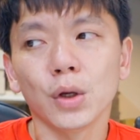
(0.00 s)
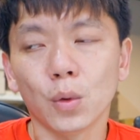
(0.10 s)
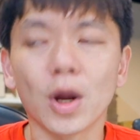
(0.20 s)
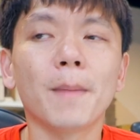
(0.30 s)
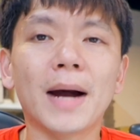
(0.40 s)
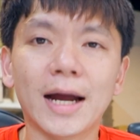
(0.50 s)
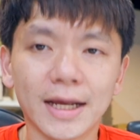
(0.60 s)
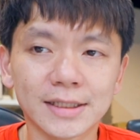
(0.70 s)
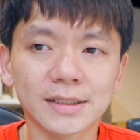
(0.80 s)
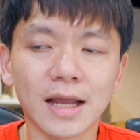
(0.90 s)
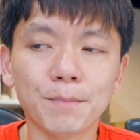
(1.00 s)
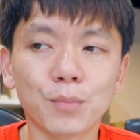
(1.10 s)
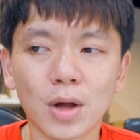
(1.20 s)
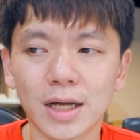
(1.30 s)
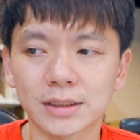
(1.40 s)
我要把 S Ten
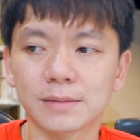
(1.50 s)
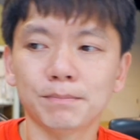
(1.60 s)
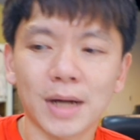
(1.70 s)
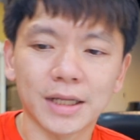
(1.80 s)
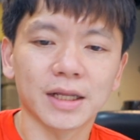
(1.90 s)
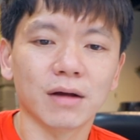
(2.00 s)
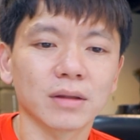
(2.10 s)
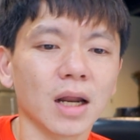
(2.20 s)
Plus 卖掉。